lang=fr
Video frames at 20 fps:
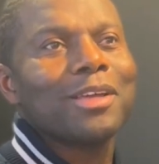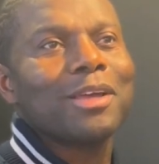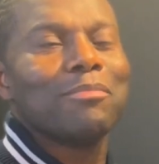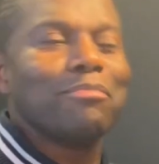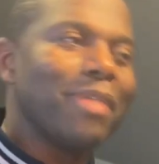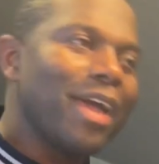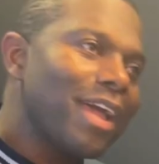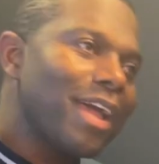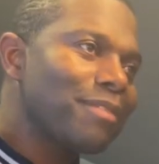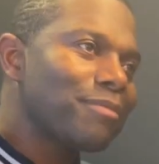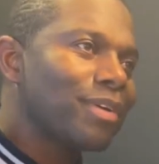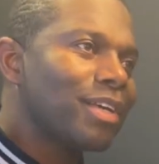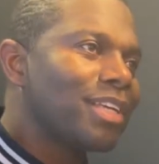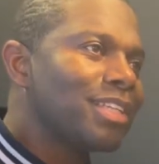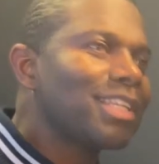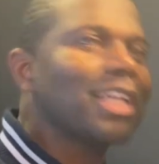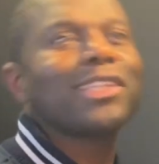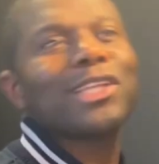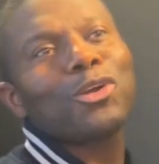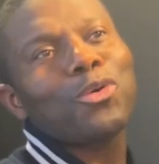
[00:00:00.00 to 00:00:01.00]
D'accord.
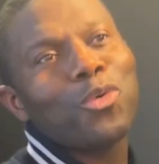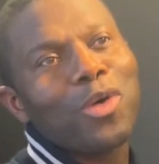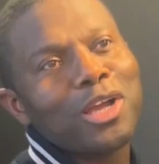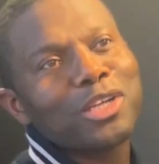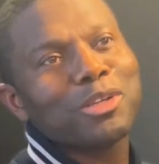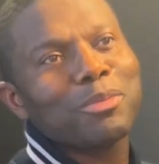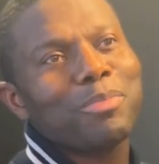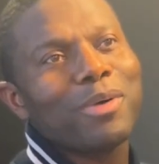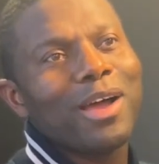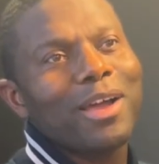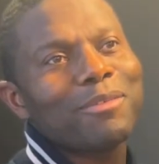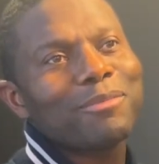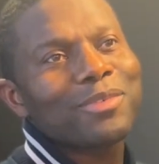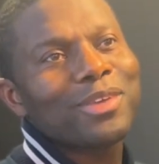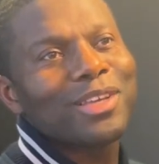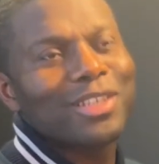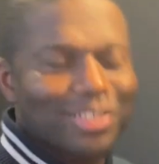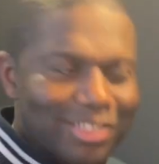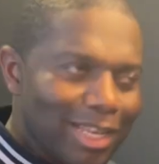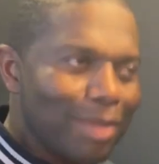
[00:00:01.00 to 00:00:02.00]
Ça ne décourage pas.
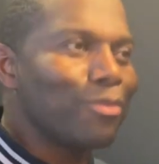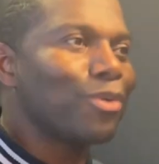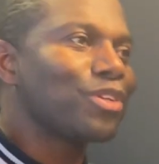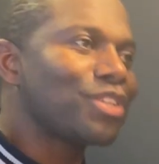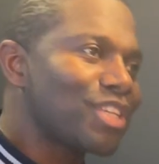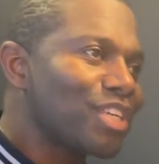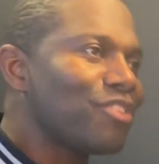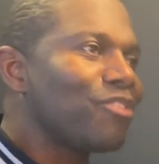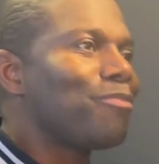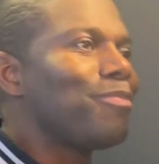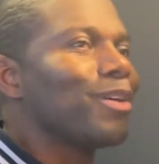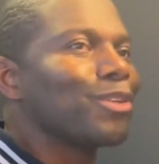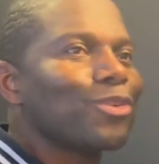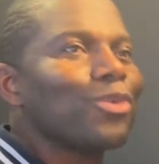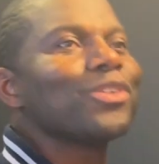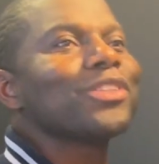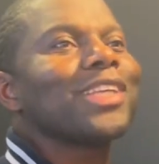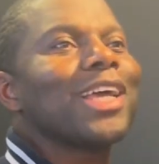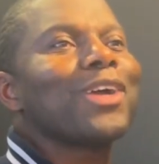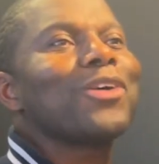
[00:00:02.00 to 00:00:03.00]
Ça motive parce
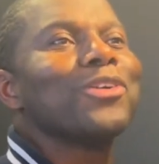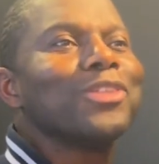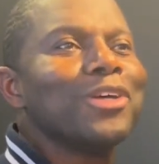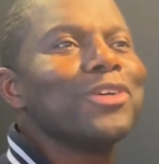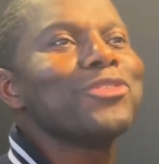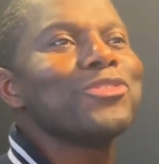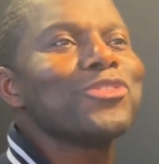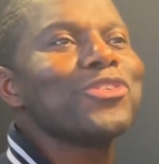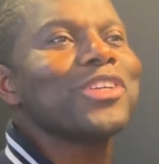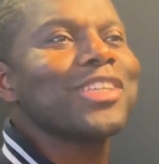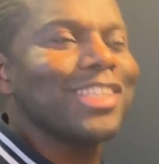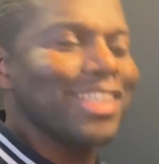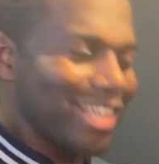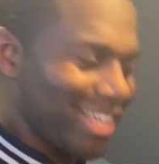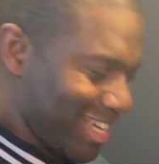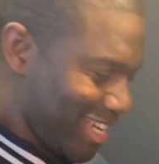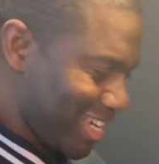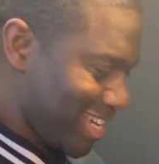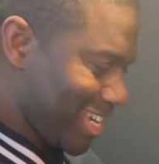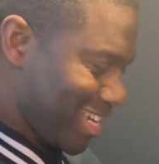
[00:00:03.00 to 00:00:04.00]
qu'on sait qu'on a un Dieu qui
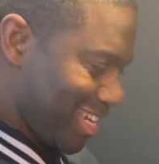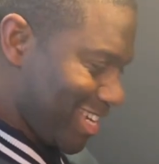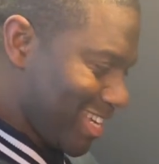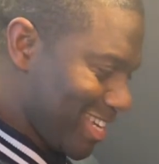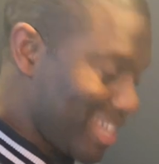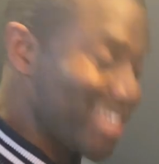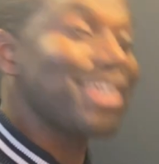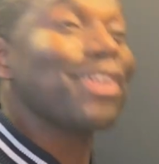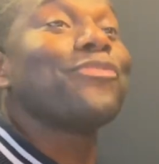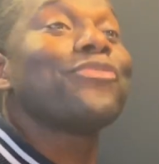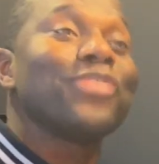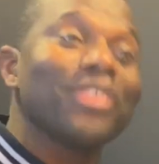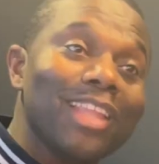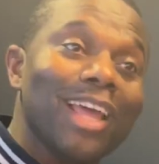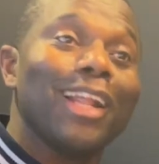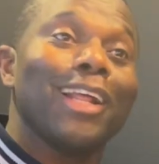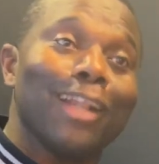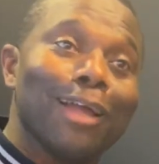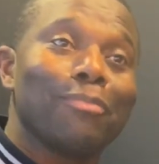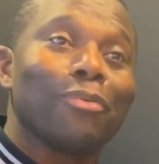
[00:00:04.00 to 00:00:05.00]
est, qui est
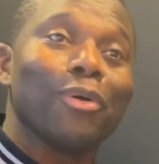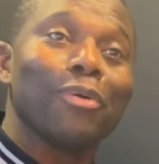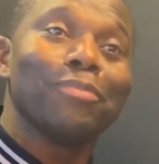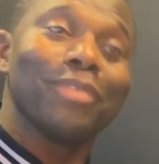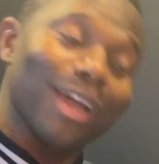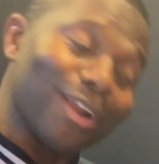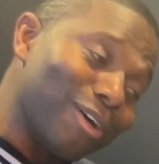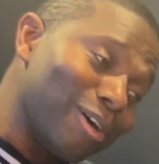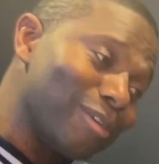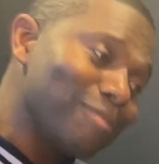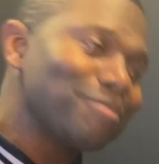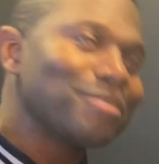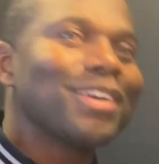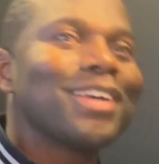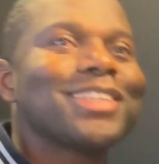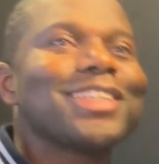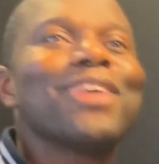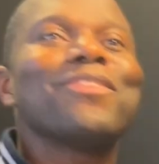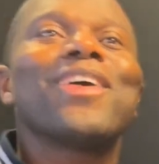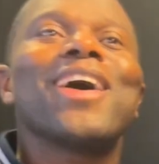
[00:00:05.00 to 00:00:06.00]
fidèle, il la promis, alors
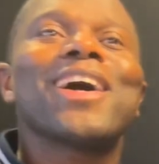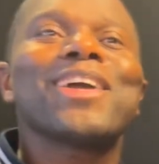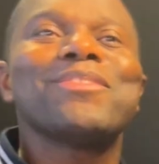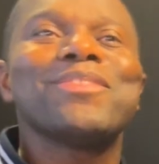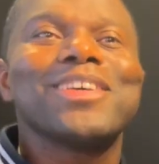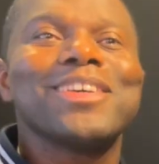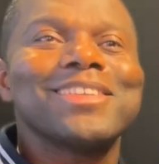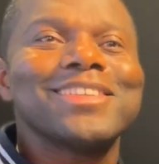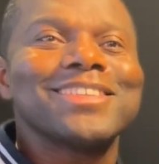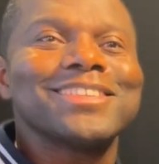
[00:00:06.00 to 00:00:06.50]
ça va arriver.